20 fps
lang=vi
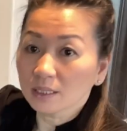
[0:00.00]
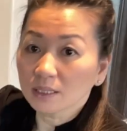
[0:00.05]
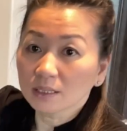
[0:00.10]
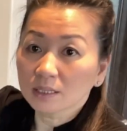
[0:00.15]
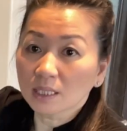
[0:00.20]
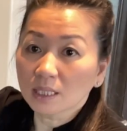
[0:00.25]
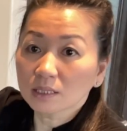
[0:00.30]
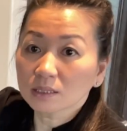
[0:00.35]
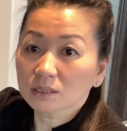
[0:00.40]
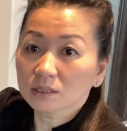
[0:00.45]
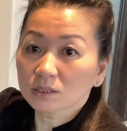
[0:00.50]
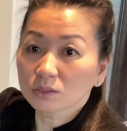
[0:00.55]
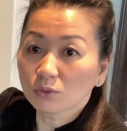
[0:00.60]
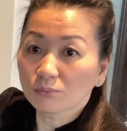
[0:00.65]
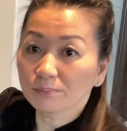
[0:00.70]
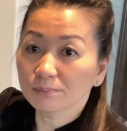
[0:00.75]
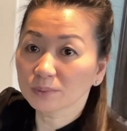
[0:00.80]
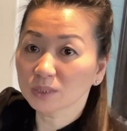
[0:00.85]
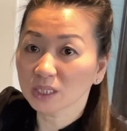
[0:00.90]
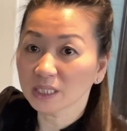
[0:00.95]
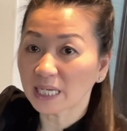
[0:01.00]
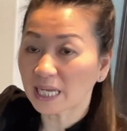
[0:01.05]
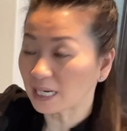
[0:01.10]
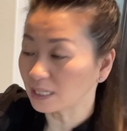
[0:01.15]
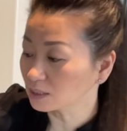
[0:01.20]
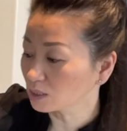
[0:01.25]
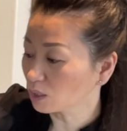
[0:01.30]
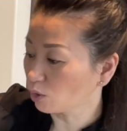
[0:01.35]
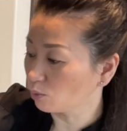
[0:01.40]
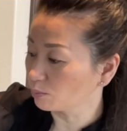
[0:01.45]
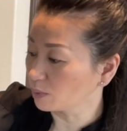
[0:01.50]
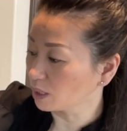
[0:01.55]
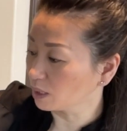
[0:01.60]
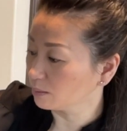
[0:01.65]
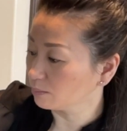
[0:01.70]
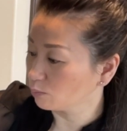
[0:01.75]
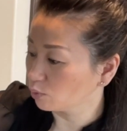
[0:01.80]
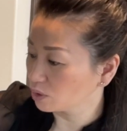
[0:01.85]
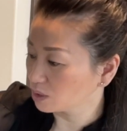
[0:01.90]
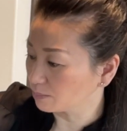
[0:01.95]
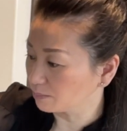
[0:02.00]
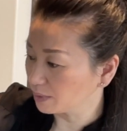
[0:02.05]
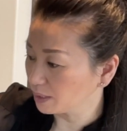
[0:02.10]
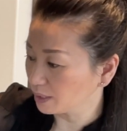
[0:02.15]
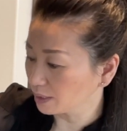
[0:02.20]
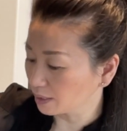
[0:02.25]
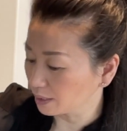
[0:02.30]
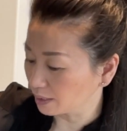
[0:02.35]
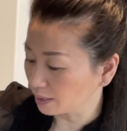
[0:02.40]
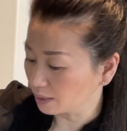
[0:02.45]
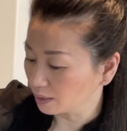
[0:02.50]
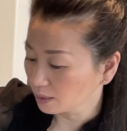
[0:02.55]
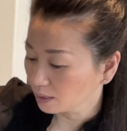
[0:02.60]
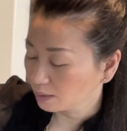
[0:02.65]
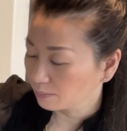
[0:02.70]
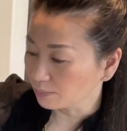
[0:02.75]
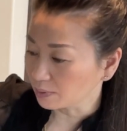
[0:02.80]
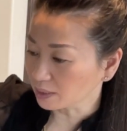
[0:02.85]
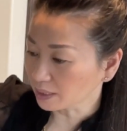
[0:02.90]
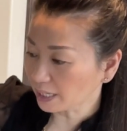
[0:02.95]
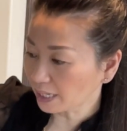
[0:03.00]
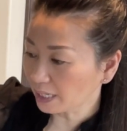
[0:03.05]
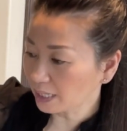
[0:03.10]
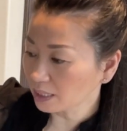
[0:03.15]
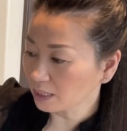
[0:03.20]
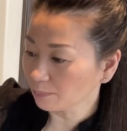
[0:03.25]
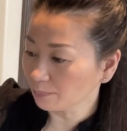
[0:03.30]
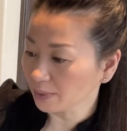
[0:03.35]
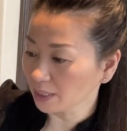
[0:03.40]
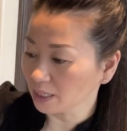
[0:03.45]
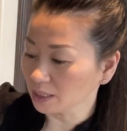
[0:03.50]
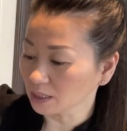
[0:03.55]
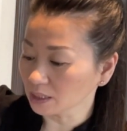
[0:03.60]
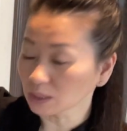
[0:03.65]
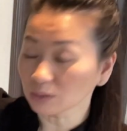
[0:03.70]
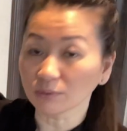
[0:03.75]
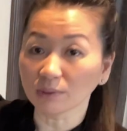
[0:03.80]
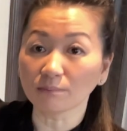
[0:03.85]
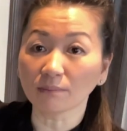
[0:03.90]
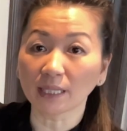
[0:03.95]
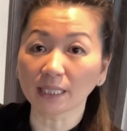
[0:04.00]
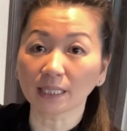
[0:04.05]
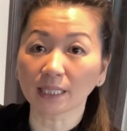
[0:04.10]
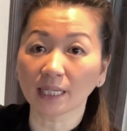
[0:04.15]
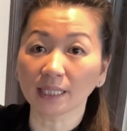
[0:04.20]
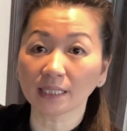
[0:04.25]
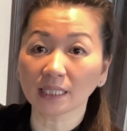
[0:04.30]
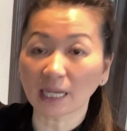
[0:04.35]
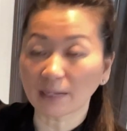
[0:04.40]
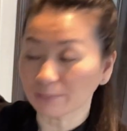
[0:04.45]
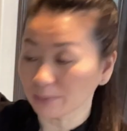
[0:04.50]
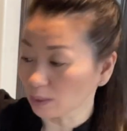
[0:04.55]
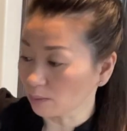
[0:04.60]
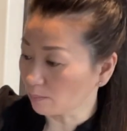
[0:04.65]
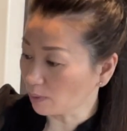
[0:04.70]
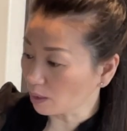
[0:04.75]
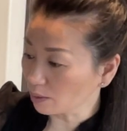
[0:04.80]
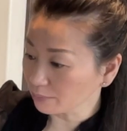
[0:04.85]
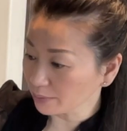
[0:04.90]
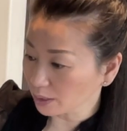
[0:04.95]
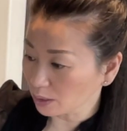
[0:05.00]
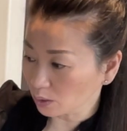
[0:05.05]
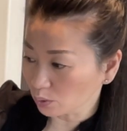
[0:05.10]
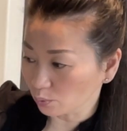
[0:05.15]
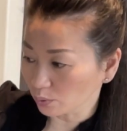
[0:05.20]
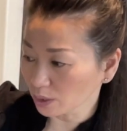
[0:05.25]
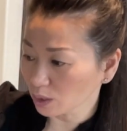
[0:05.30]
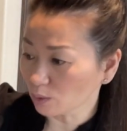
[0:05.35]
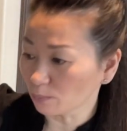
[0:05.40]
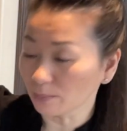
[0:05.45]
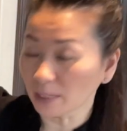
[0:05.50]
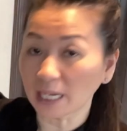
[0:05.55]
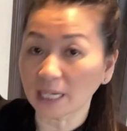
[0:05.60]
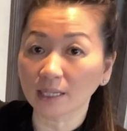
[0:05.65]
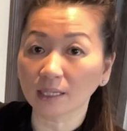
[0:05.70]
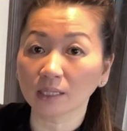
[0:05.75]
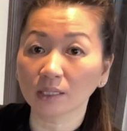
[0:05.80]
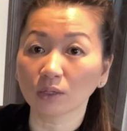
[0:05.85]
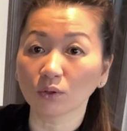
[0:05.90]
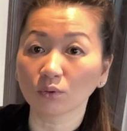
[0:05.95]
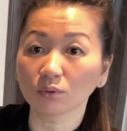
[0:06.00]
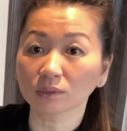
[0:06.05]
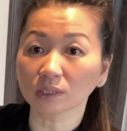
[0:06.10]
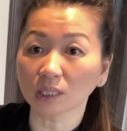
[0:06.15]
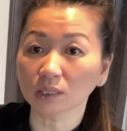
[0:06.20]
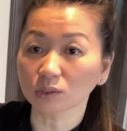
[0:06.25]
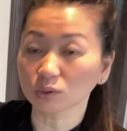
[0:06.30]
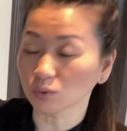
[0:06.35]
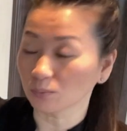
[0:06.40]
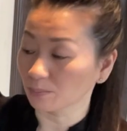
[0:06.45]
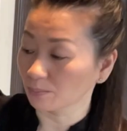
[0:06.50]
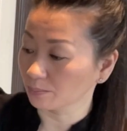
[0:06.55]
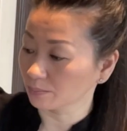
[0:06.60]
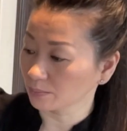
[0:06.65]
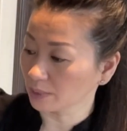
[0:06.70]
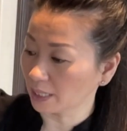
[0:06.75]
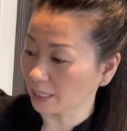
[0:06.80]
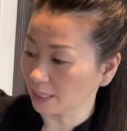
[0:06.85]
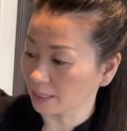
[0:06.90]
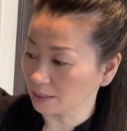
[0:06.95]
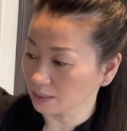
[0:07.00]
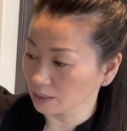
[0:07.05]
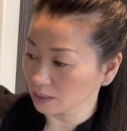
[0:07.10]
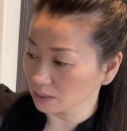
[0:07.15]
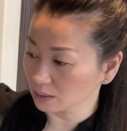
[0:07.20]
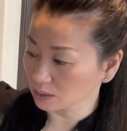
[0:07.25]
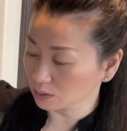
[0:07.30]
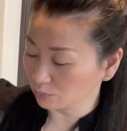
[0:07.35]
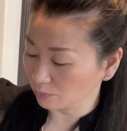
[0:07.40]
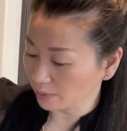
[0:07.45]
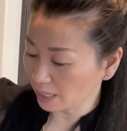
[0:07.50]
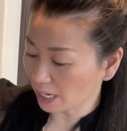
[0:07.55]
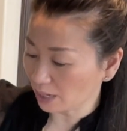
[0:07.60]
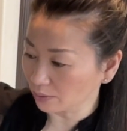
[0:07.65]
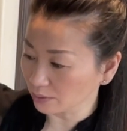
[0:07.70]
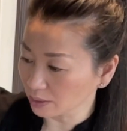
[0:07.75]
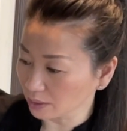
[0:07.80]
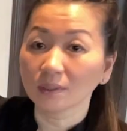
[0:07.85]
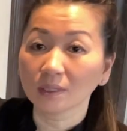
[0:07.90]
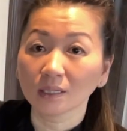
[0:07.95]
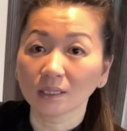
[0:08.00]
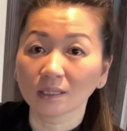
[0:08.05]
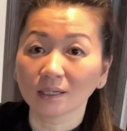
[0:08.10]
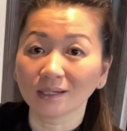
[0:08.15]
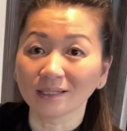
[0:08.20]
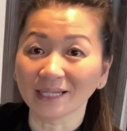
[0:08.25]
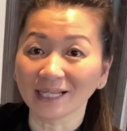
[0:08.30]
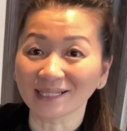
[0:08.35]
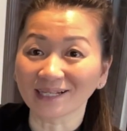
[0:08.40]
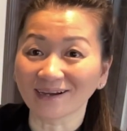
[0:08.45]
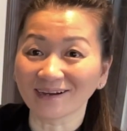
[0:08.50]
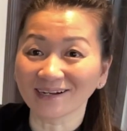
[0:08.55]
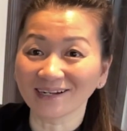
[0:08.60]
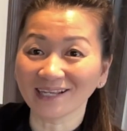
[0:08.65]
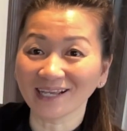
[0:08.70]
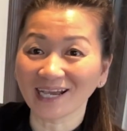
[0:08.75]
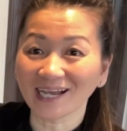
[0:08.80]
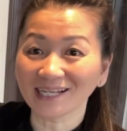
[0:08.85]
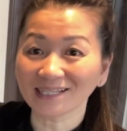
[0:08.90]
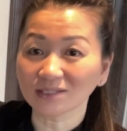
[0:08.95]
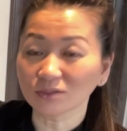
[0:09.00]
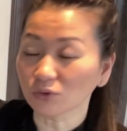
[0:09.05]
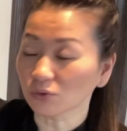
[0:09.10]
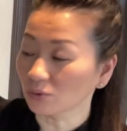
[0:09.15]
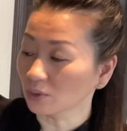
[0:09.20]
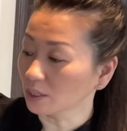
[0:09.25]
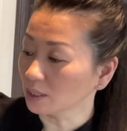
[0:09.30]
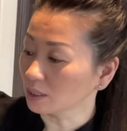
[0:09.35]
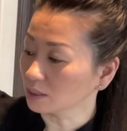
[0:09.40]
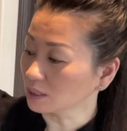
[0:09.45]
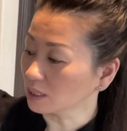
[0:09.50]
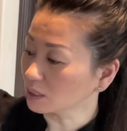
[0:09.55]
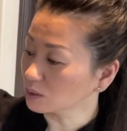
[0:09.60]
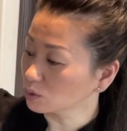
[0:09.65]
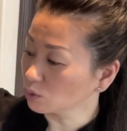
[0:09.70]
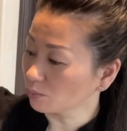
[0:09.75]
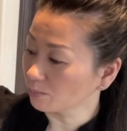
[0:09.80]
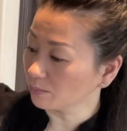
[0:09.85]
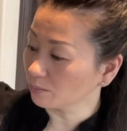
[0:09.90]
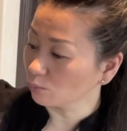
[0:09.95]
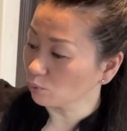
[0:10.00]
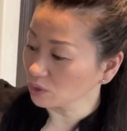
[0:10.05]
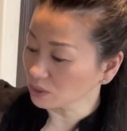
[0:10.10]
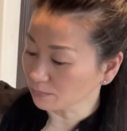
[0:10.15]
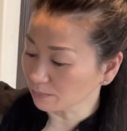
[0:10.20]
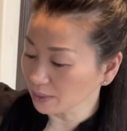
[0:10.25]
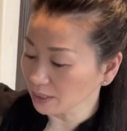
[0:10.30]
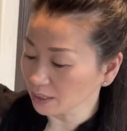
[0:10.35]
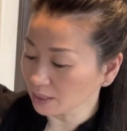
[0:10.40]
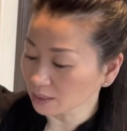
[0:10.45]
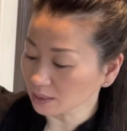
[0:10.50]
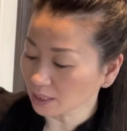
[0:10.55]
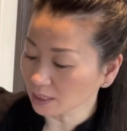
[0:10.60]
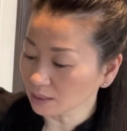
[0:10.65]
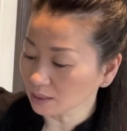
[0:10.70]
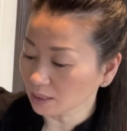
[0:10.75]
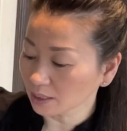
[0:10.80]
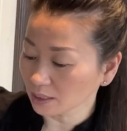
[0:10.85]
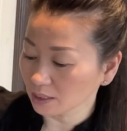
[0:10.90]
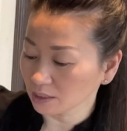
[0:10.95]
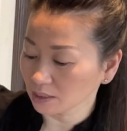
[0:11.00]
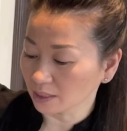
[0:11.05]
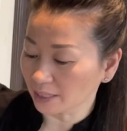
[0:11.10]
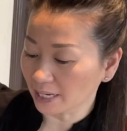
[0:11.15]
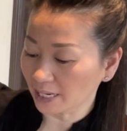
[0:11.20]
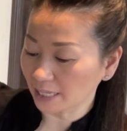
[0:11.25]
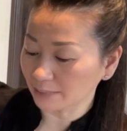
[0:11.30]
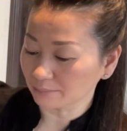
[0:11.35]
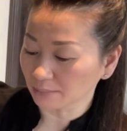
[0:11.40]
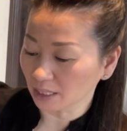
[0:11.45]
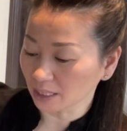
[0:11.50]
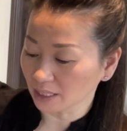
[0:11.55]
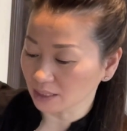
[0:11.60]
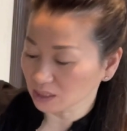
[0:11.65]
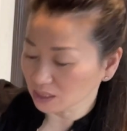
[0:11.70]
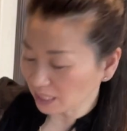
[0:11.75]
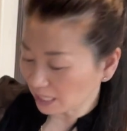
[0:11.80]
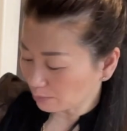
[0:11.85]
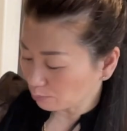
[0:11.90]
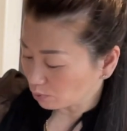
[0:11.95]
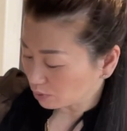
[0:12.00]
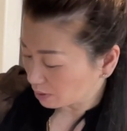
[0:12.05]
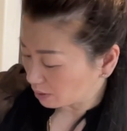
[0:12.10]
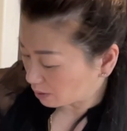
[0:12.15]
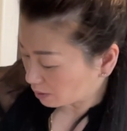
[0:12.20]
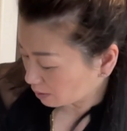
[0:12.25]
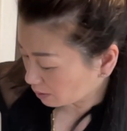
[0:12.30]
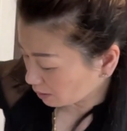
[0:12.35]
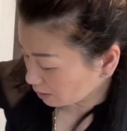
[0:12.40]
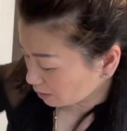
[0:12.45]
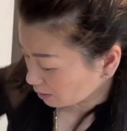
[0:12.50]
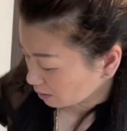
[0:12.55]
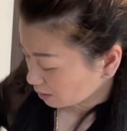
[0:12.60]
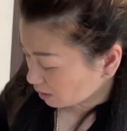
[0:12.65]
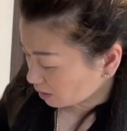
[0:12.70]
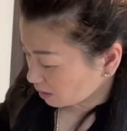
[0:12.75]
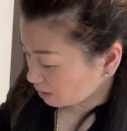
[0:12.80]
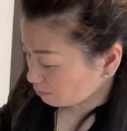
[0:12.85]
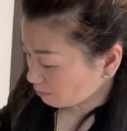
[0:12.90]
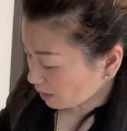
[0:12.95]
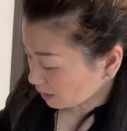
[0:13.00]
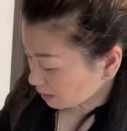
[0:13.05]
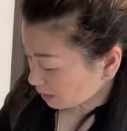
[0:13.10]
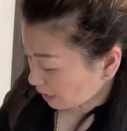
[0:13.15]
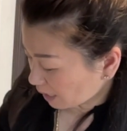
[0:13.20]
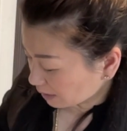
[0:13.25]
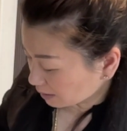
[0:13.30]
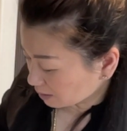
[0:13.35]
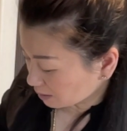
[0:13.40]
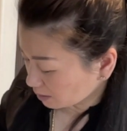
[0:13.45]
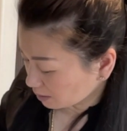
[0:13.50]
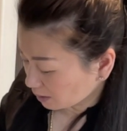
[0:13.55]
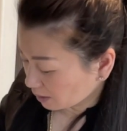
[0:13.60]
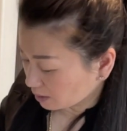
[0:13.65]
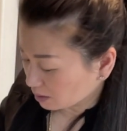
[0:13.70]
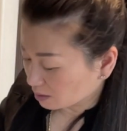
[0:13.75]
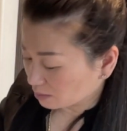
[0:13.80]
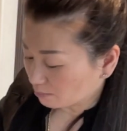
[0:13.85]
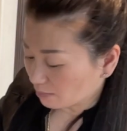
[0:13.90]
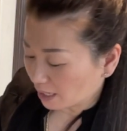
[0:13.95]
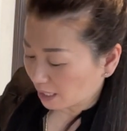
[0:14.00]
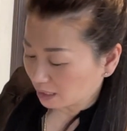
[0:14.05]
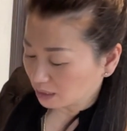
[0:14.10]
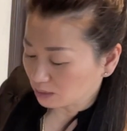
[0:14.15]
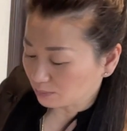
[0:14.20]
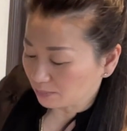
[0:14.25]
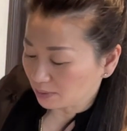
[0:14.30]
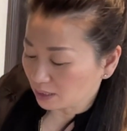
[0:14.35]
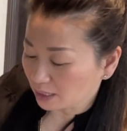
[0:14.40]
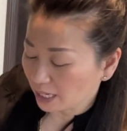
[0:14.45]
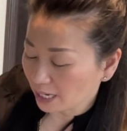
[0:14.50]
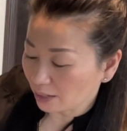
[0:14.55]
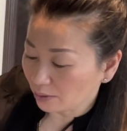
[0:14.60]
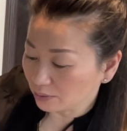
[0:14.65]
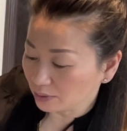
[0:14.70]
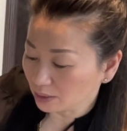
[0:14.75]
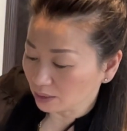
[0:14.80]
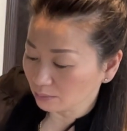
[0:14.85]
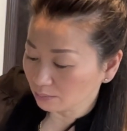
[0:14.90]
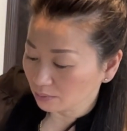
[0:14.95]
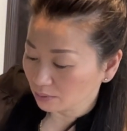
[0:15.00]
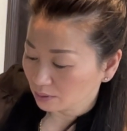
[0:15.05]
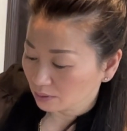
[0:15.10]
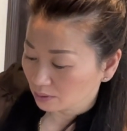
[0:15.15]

tập sụp năng thông nó môi chấm hiền này bàn tay nó bây đại dương thua bánh canh cà phê của mọi về lùi cũng đặt nông tập sụp đại dương thua hỏi nâng nè tặng cái ai tục tập sụp môi chấm hiền tới hay dương ai mà lại năng một tiếng đó nữa hay bánh canh nó là dương bàn chấm ăn hỏi nó